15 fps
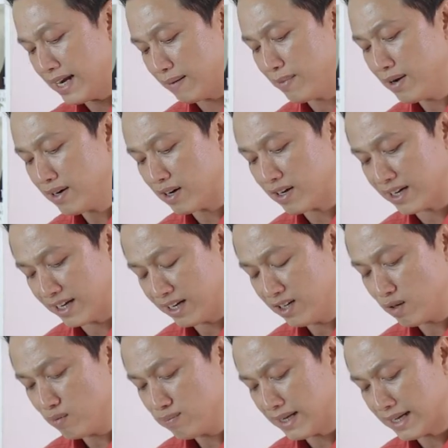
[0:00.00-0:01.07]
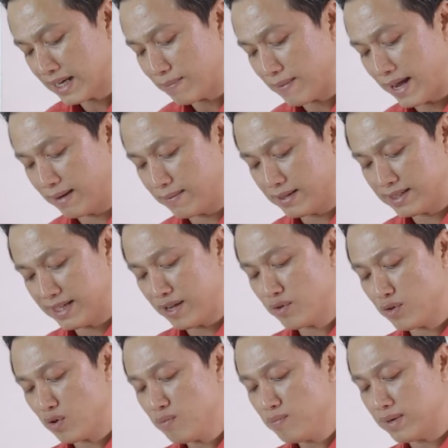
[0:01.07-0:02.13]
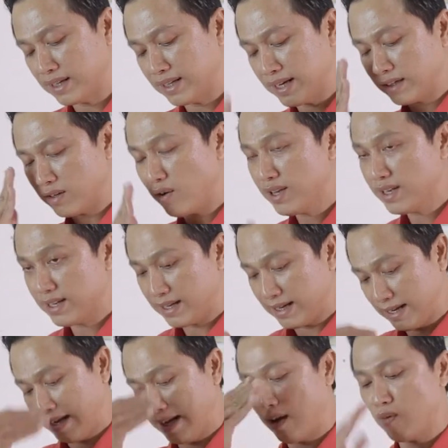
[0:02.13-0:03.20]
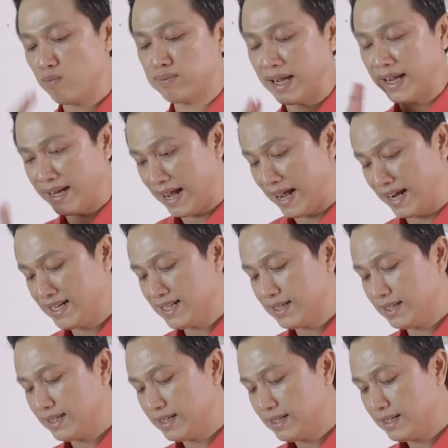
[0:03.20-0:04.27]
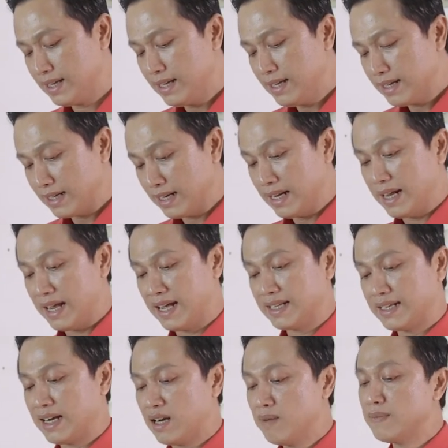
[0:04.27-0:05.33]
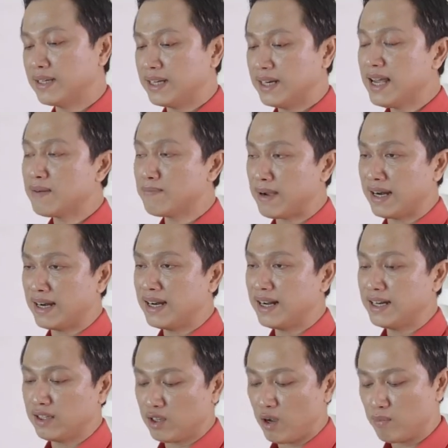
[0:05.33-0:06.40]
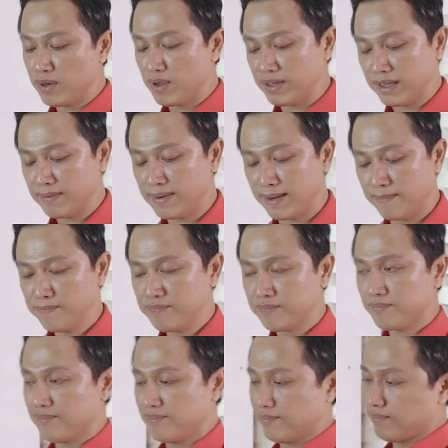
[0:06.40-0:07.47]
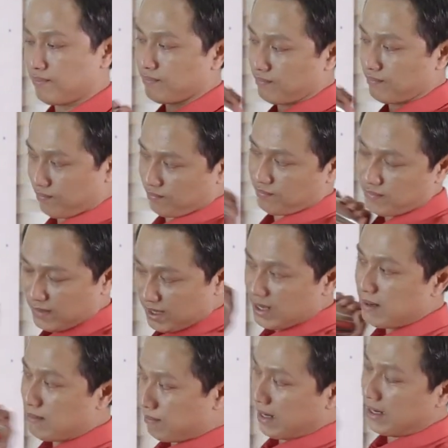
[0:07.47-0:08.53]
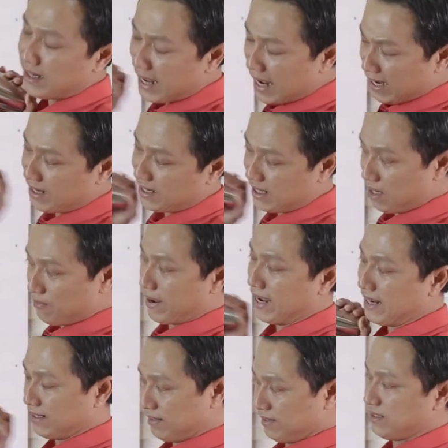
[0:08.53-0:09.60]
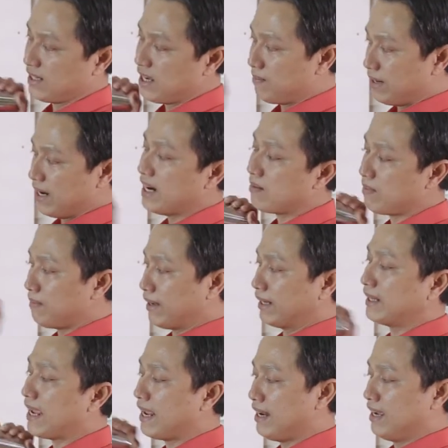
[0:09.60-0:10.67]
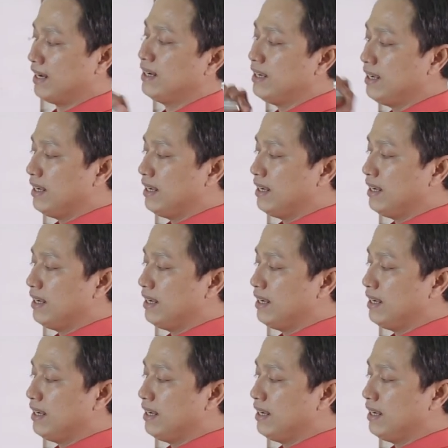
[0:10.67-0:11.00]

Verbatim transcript: này mới gọi là thứ đúng nha các bạn, phải xéo xuống, mình tuyệt đối không đậy thẳng. Ha, sau đó mình sẽ lắc mạnh lên trộn đều sản phẩm. Mạnh tay lên nha các bạn, khi mình lắc là phải mạnh tay lên.